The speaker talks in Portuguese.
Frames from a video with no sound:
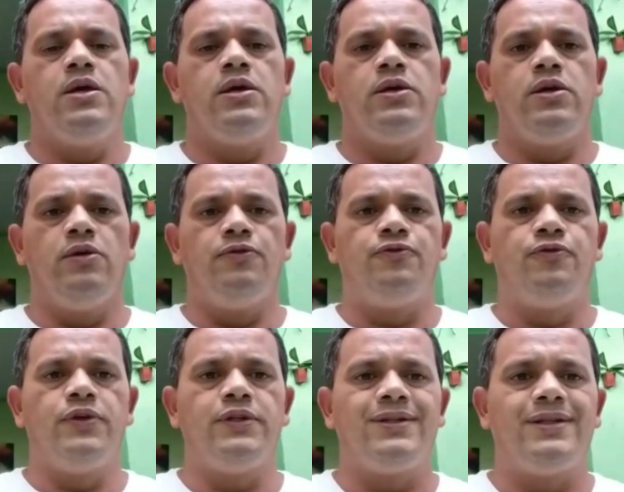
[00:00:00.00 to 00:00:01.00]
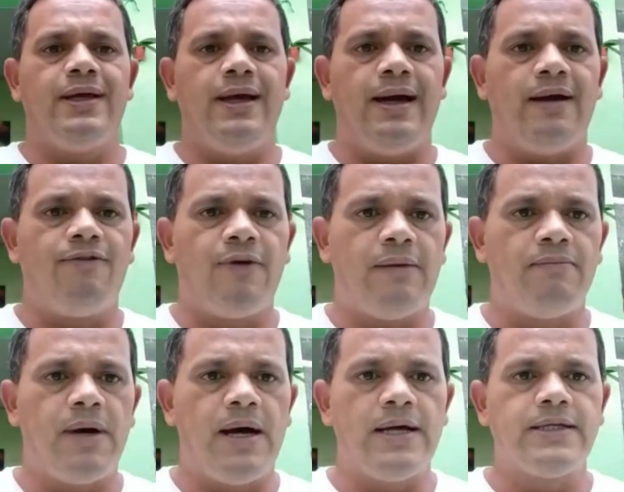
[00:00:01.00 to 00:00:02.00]
E eu fui ter a
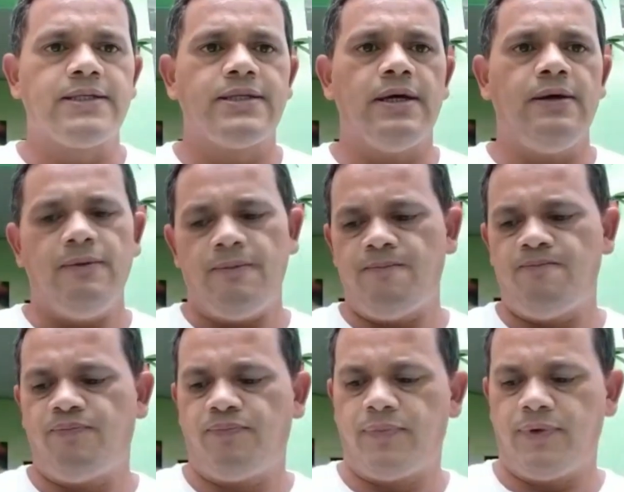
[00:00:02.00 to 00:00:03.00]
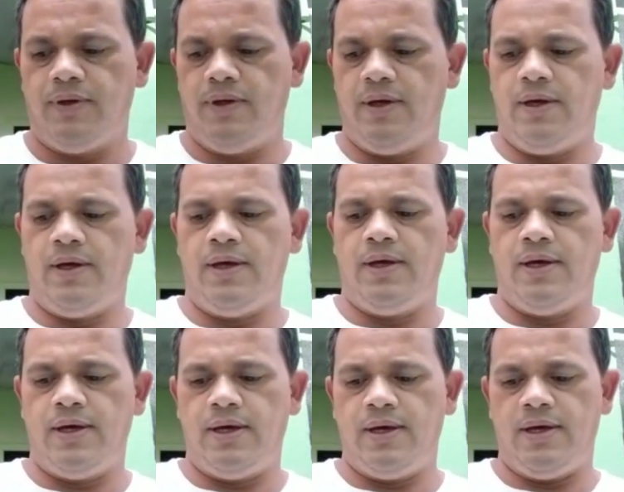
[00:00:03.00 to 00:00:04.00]
farmácia
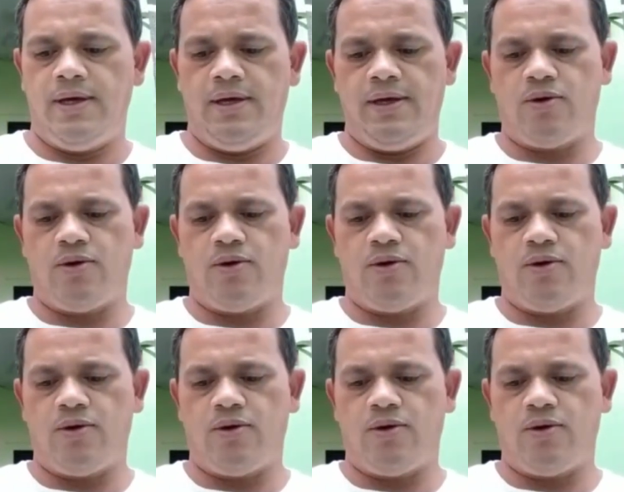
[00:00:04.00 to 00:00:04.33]
é, e